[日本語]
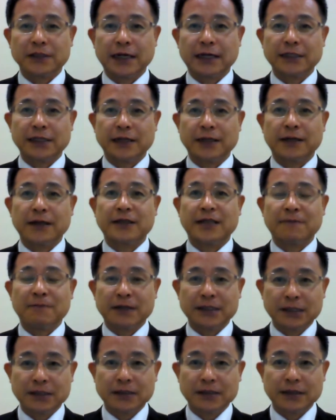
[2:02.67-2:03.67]
させていただいて
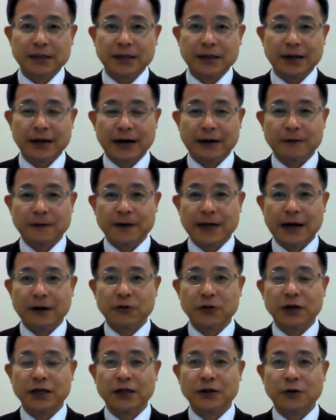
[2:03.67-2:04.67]
ますあの
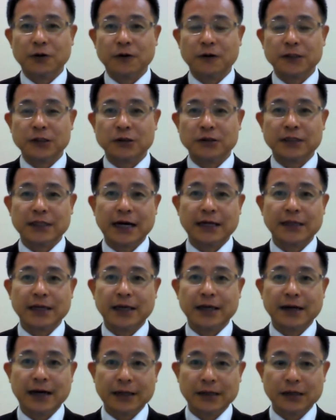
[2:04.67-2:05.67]
役員報酬最
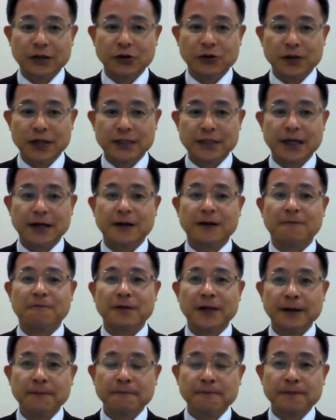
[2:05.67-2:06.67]
適化っていうんですけれども
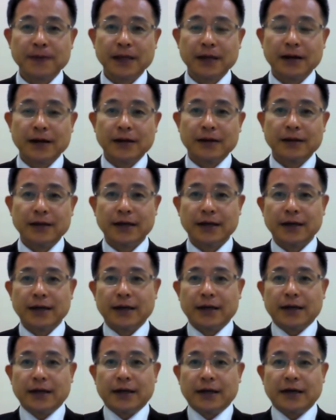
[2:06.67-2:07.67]
ねで、
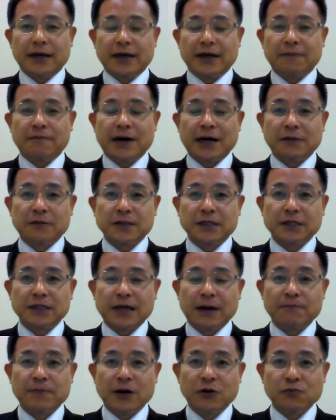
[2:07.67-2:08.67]
えー、毎年
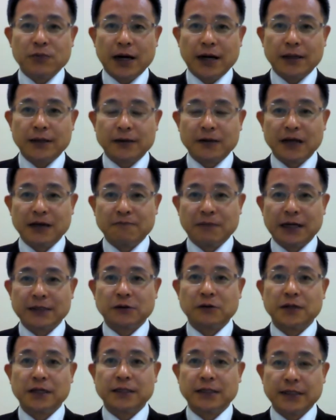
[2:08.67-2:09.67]
300万って言います
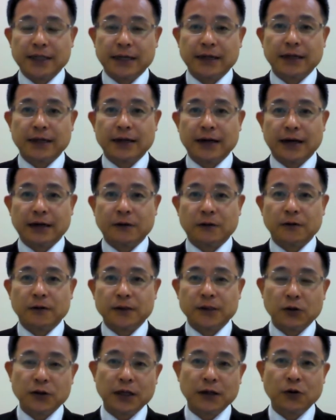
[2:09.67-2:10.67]
とですねあの
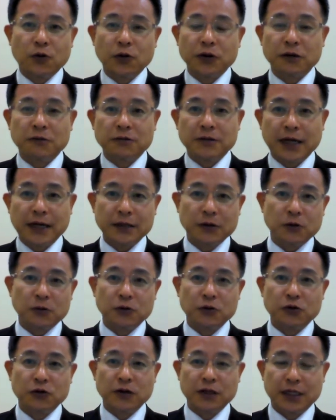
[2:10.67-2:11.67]
そんなに大きくないよ
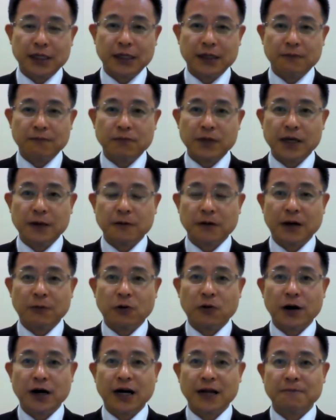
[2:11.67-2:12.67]
というふうに見えるか
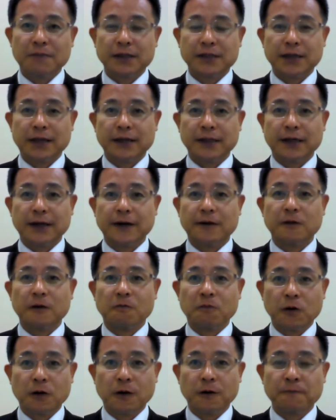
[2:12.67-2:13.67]
も分かりませんけれど
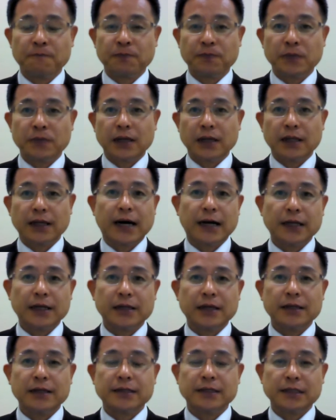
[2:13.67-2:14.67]
も仮
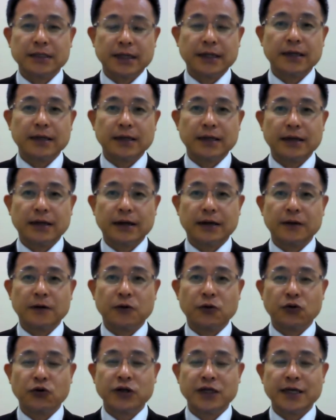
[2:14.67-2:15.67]
にですねあの
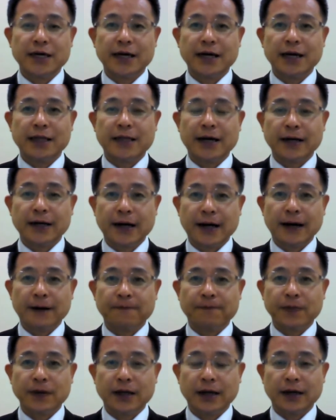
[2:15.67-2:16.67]
売上高、
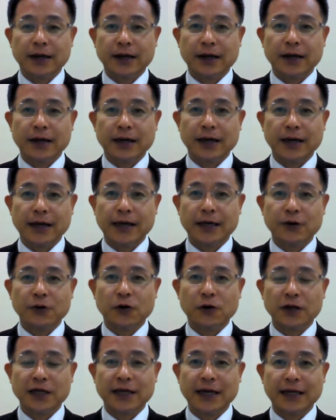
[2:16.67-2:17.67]
えー、営
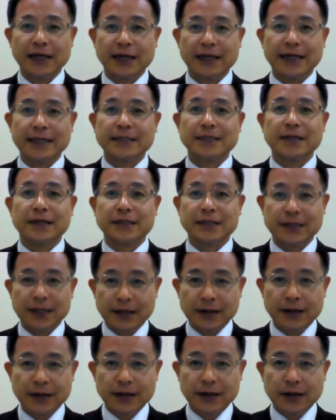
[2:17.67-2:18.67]
業利益率です
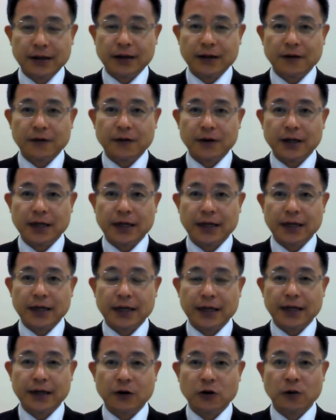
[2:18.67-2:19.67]
ねこれが
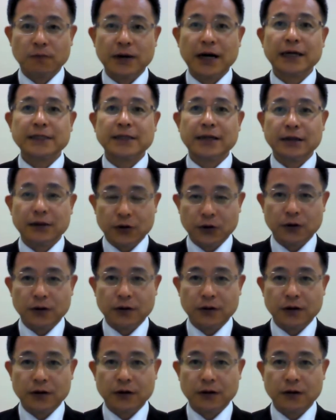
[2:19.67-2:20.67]
5%
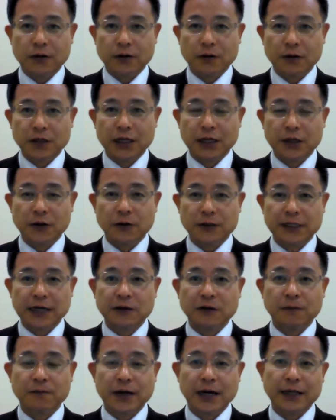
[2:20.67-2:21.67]
の企業さ
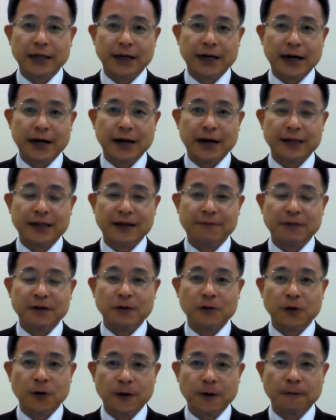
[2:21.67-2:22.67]
んの場合で考えてみ
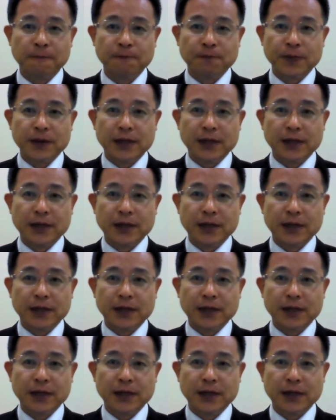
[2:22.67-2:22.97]
ると